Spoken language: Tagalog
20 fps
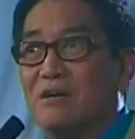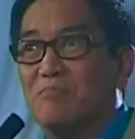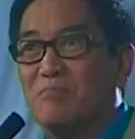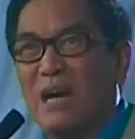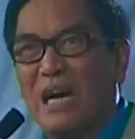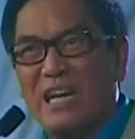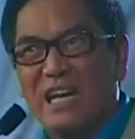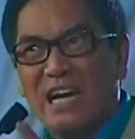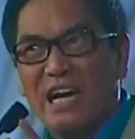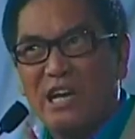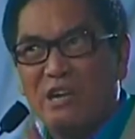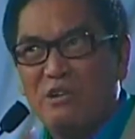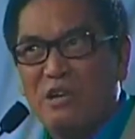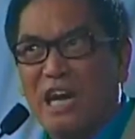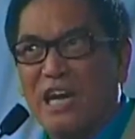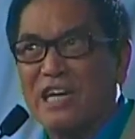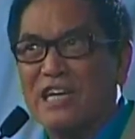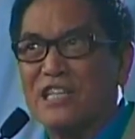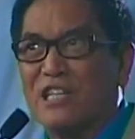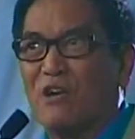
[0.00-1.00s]
Para ngayon,
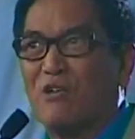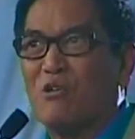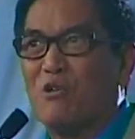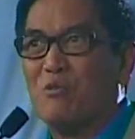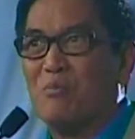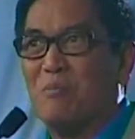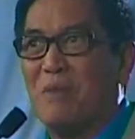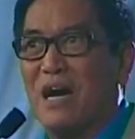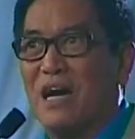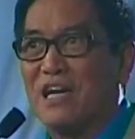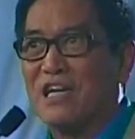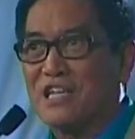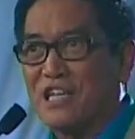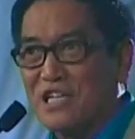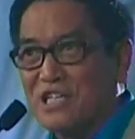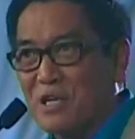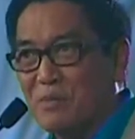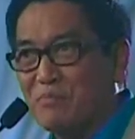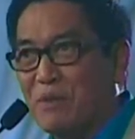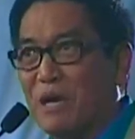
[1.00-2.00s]
nakita ko kung bakit.
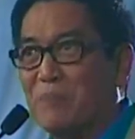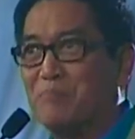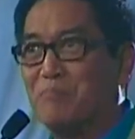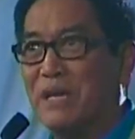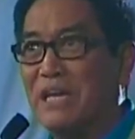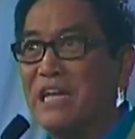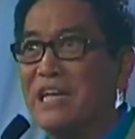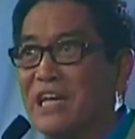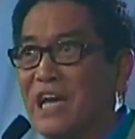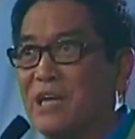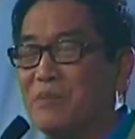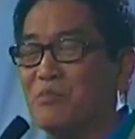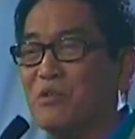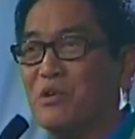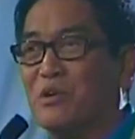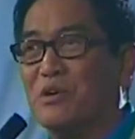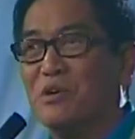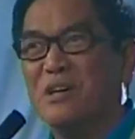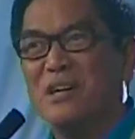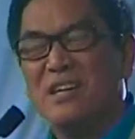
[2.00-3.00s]
Kasi pag binigay
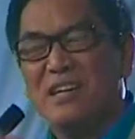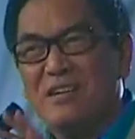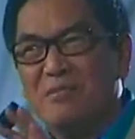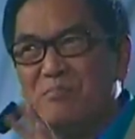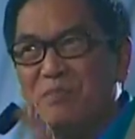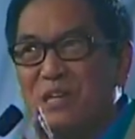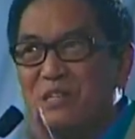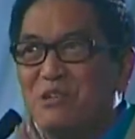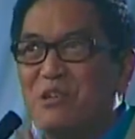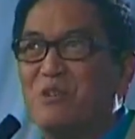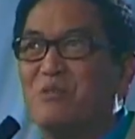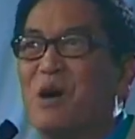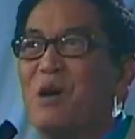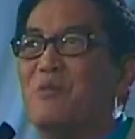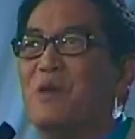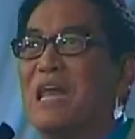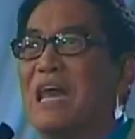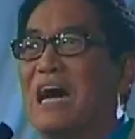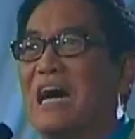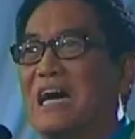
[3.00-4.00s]
mo, medyo
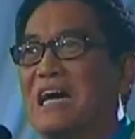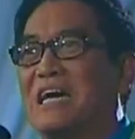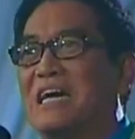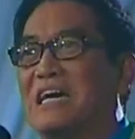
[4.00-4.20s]
nawawala ka